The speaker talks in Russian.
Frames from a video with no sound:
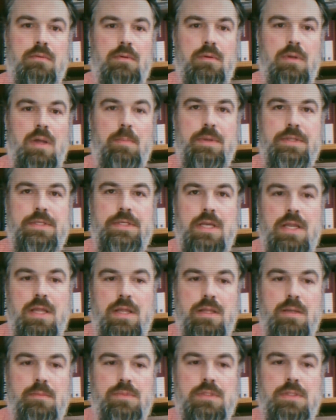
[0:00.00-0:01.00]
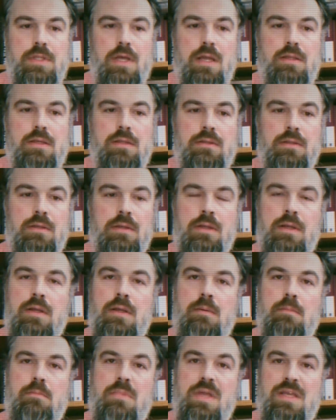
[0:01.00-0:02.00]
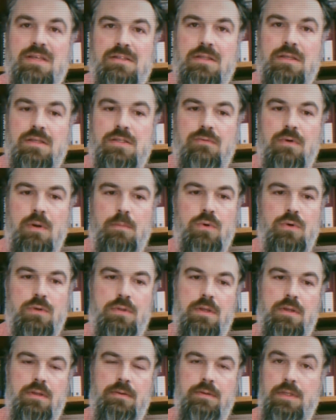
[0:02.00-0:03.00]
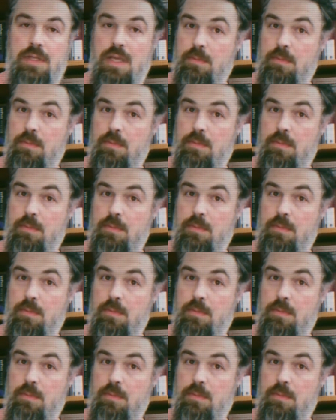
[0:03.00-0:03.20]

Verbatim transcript: определением станет «место свободы». Я